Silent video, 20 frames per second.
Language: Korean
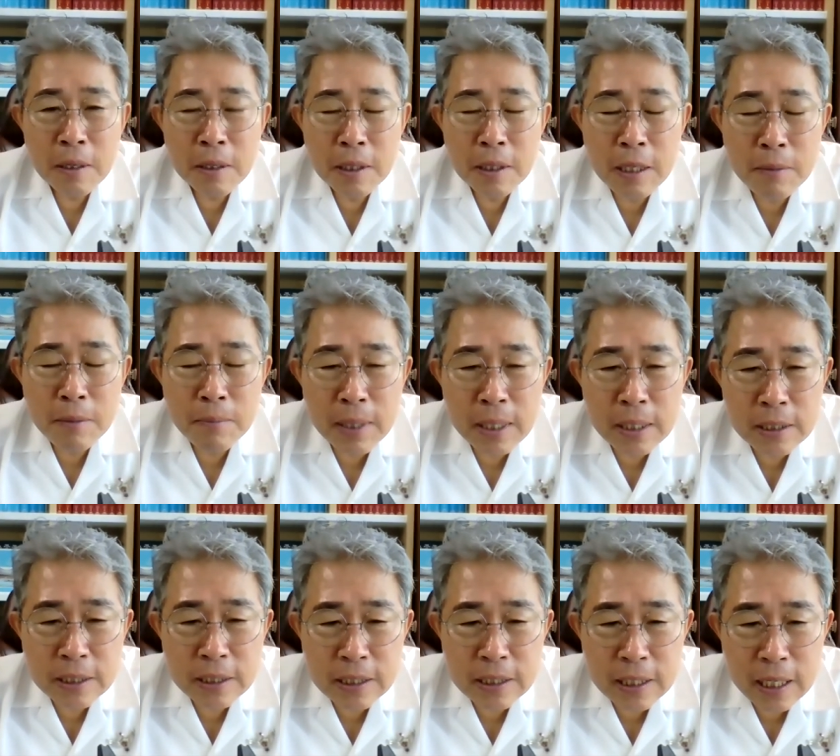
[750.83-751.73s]
1만
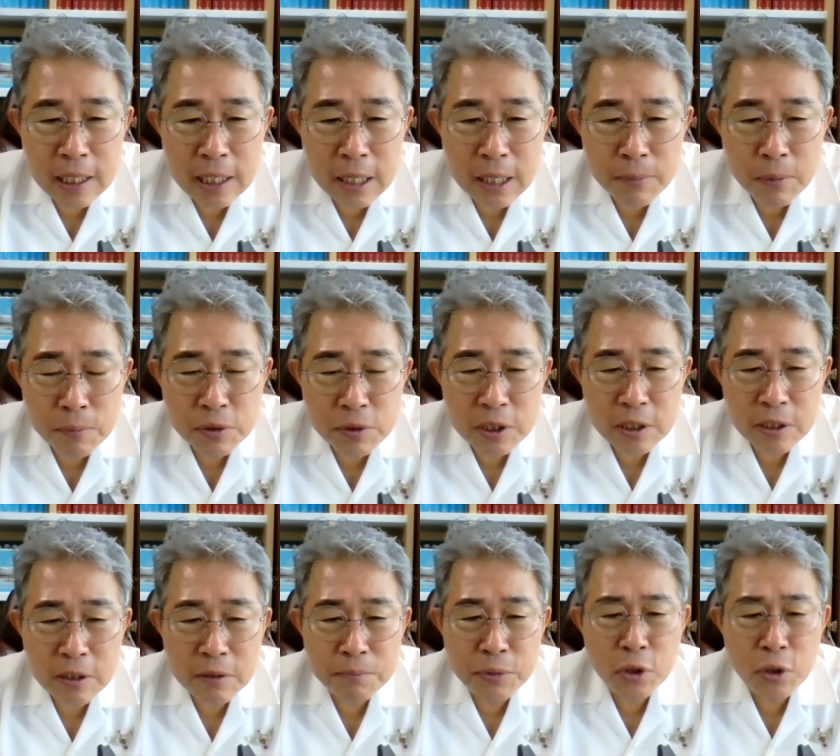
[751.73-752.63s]
시간의
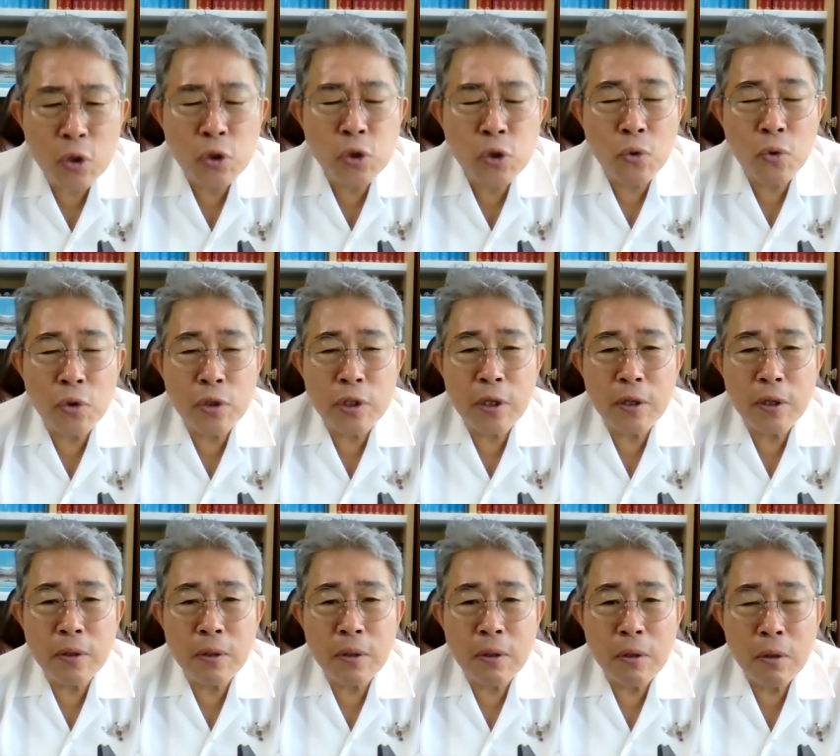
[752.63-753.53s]
법칙은 필요
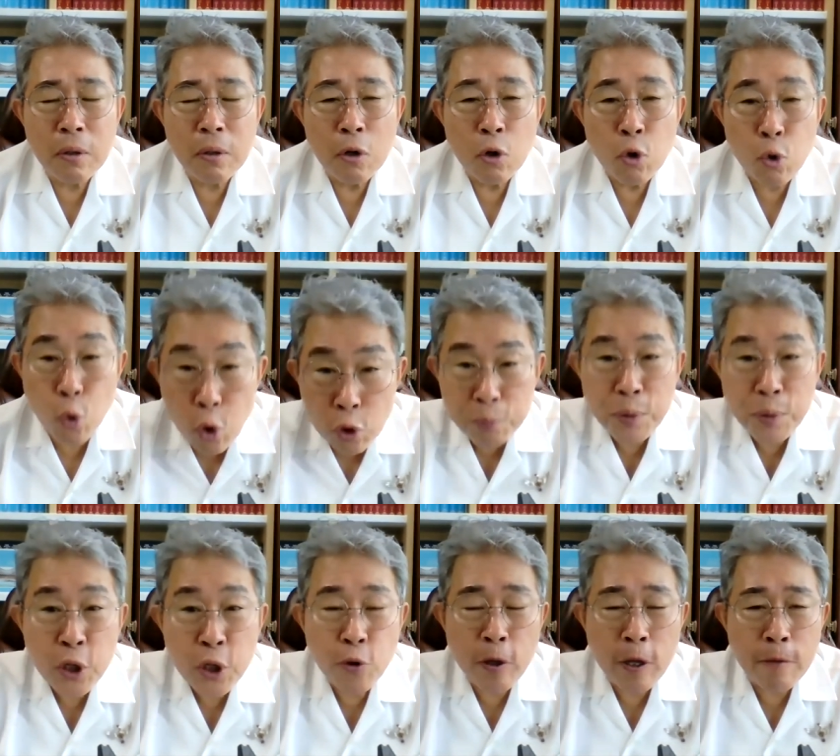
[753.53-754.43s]
조건이에요. 꼭
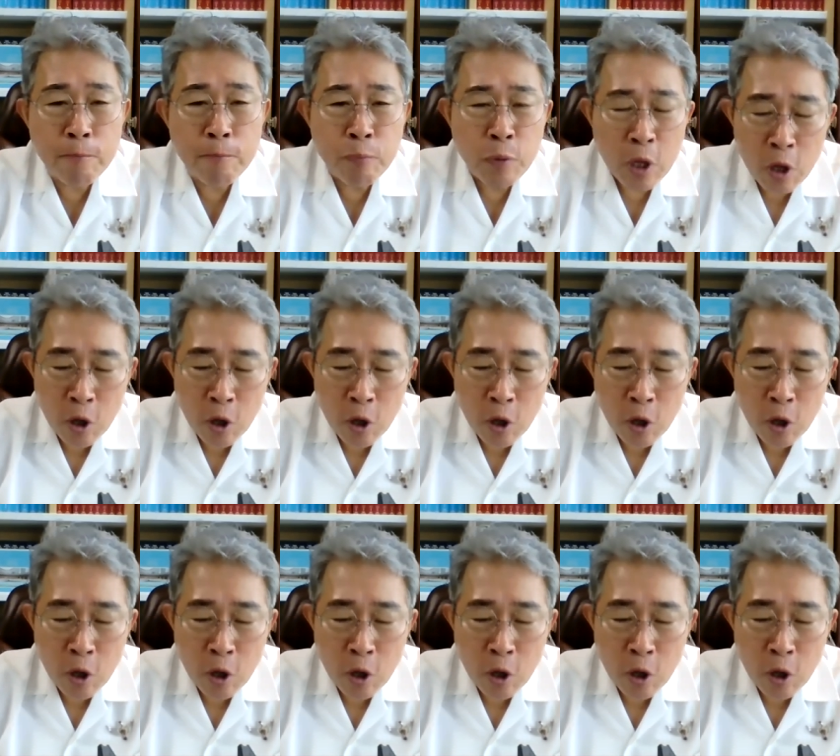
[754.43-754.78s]
필요해.